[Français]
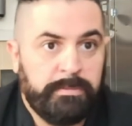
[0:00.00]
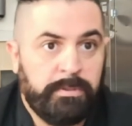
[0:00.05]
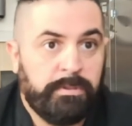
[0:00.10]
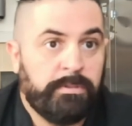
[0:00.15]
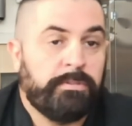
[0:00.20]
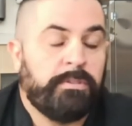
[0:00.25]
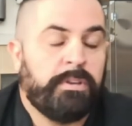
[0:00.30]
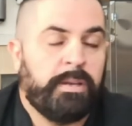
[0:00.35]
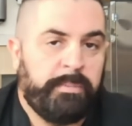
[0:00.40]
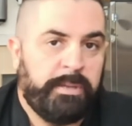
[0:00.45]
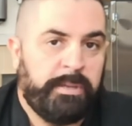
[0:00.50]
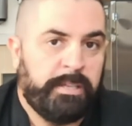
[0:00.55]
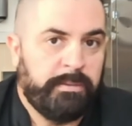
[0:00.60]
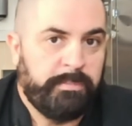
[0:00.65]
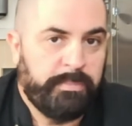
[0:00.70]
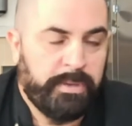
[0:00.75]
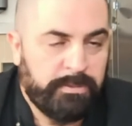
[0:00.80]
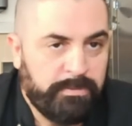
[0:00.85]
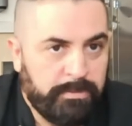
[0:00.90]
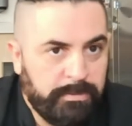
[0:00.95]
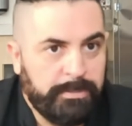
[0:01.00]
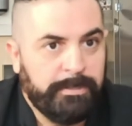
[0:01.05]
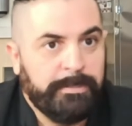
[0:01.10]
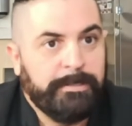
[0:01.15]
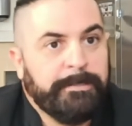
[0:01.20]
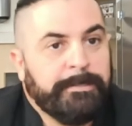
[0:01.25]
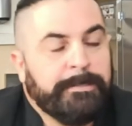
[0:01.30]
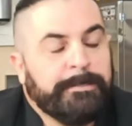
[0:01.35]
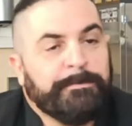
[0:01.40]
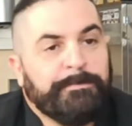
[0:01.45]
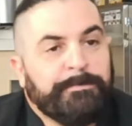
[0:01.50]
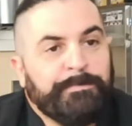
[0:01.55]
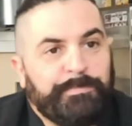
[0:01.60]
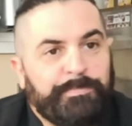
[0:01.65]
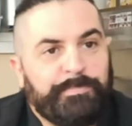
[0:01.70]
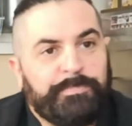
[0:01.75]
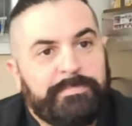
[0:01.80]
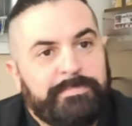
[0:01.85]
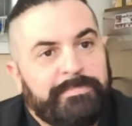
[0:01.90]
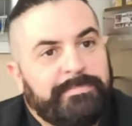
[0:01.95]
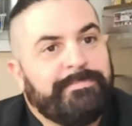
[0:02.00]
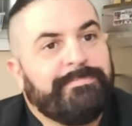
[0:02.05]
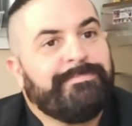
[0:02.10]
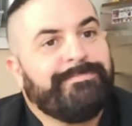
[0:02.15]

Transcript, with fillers: Euh, de la merde.